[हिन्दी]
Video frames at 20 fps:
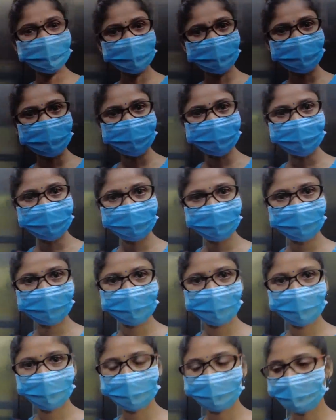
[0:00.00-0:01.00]
नेट हर जगह
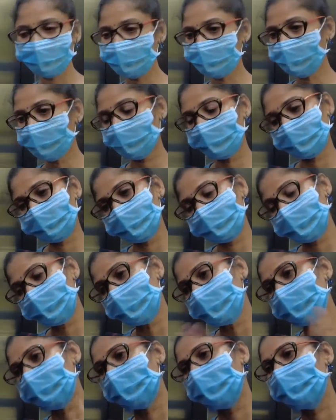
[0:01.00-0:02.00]
लगा होता है ना वो पता
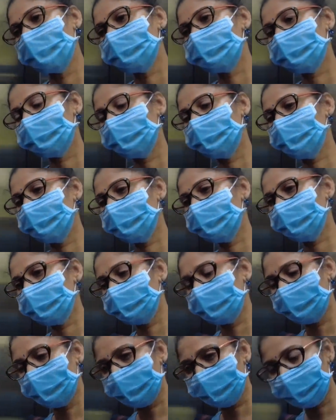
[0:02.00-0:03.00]
नहीं कहाँ से कम
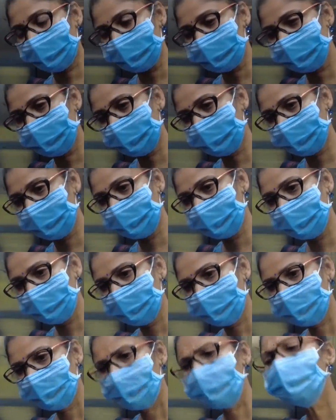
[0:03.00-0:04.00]
वक्त फंस गई थी
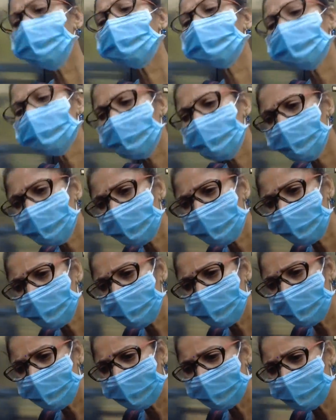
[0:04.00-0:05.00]
क्यों आई थी उधर
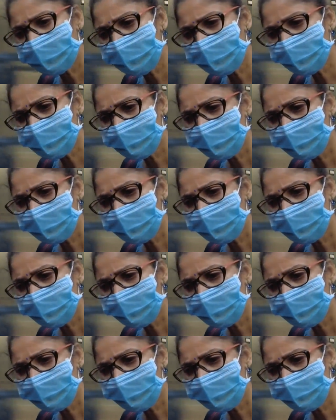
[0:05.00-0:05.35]
पागल